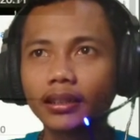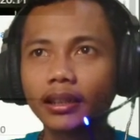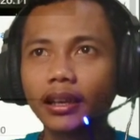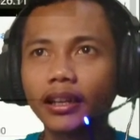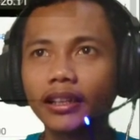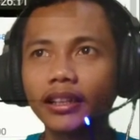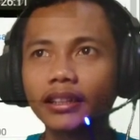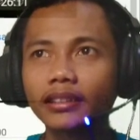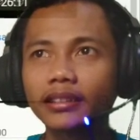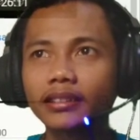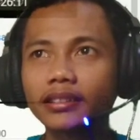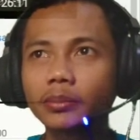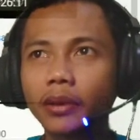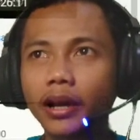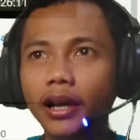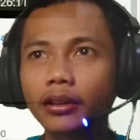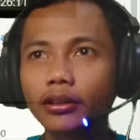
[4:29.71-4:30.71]
nah ini
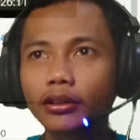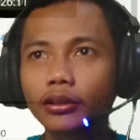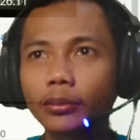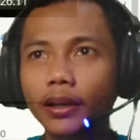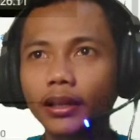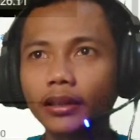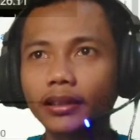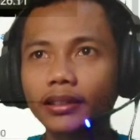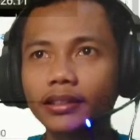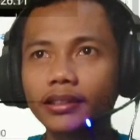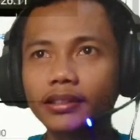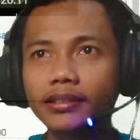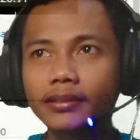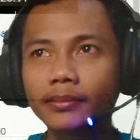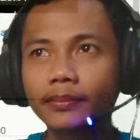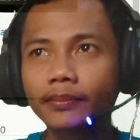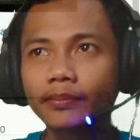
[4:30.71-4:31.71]
terjemahkan
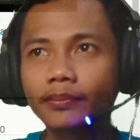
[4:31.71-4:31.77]
otomatis